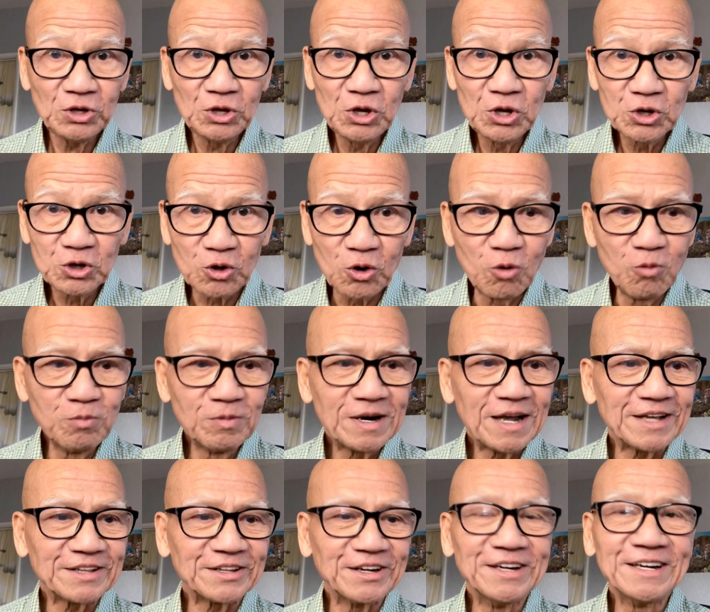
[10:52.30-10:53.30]
cùng
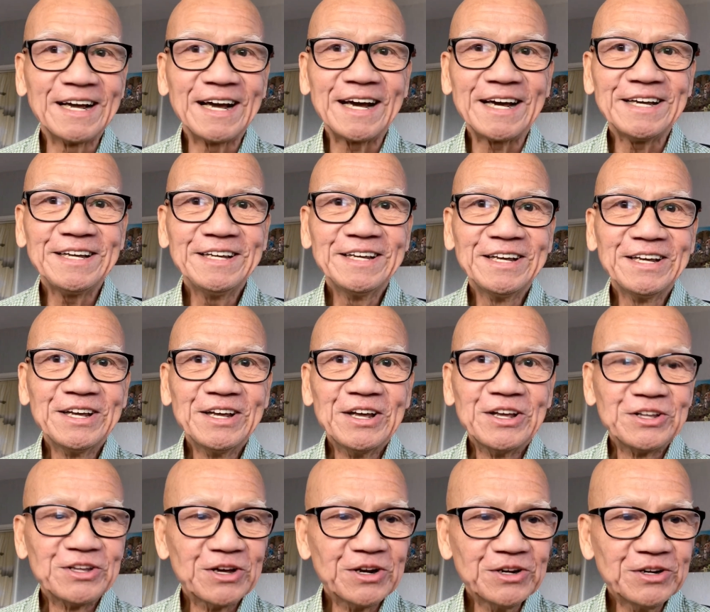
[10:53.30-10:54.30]
là tự ái
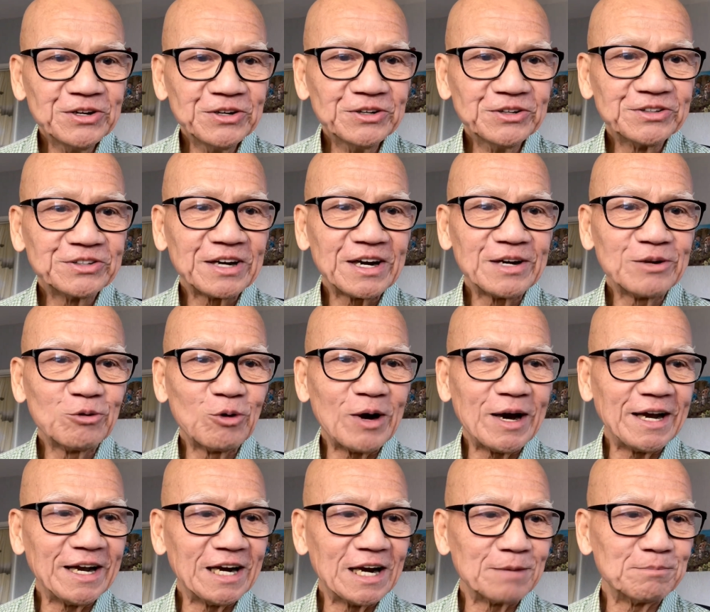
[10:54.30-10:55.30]
nhưng hướng ra
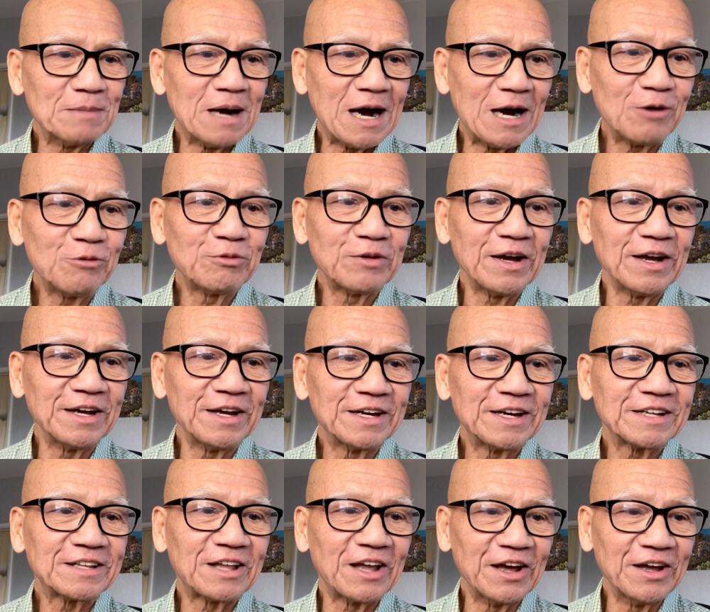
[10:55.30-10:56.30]
ngoài là bảo vệ cái
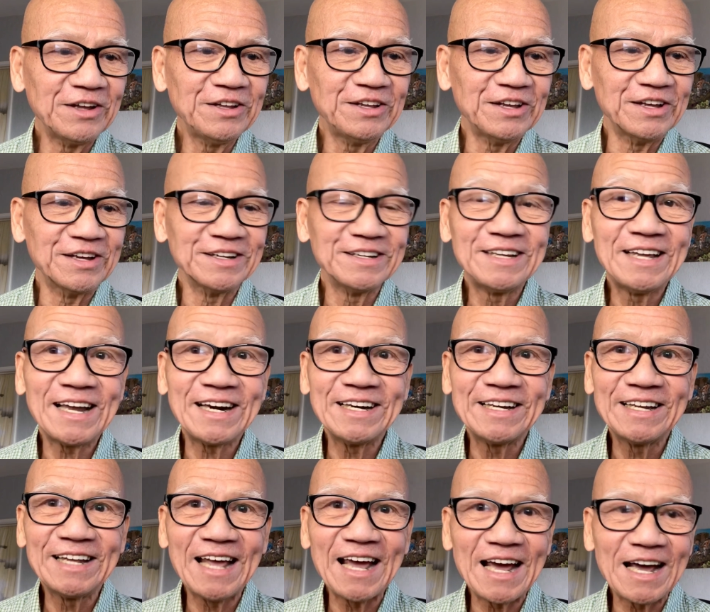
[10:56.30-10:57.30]
thể diện danh
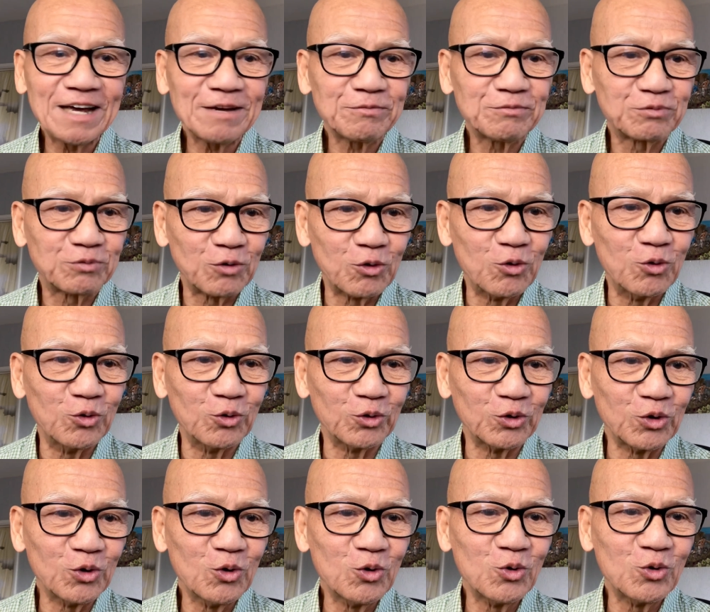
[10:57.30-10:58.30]
giá phù
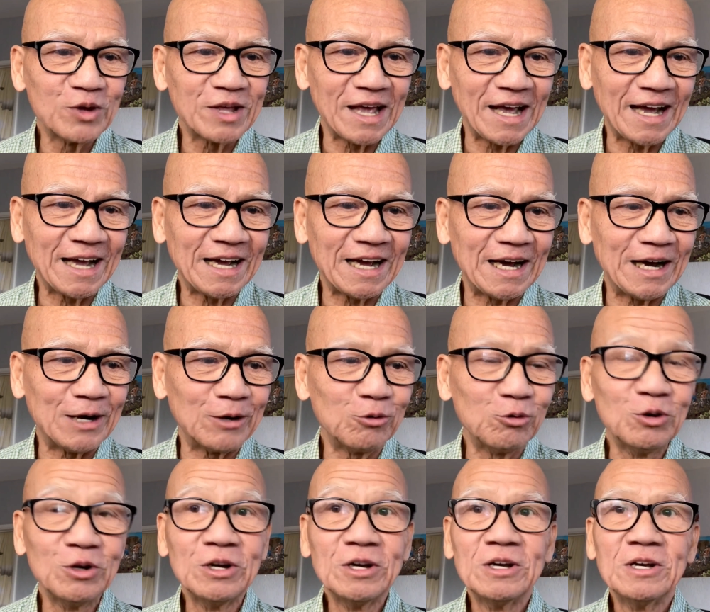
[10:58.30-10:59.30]
du giả ảo
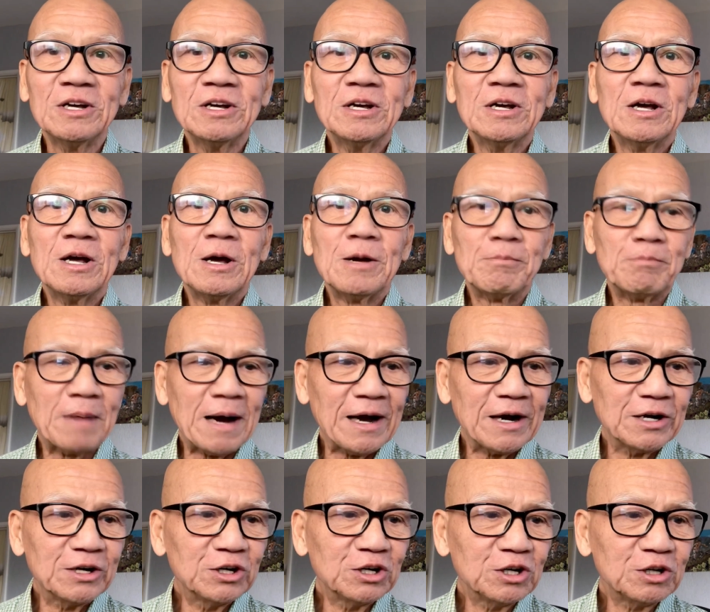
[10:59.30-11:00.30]
mà
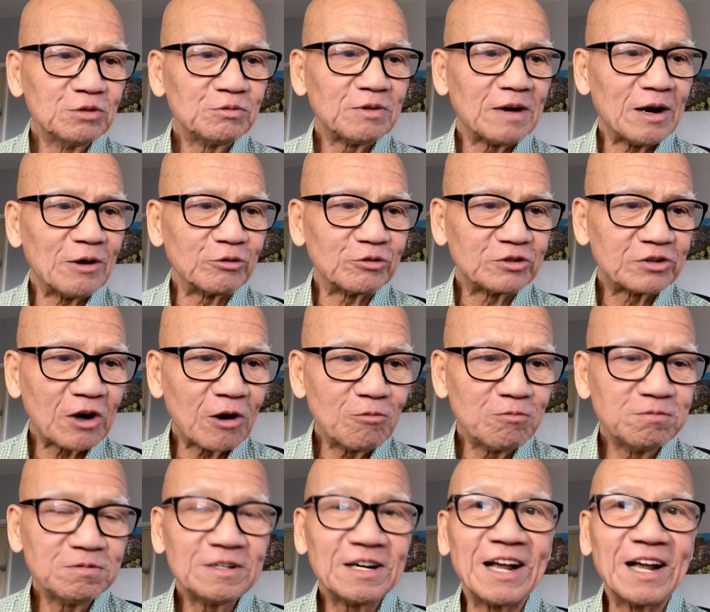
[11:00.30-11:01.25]
hướng vào trong là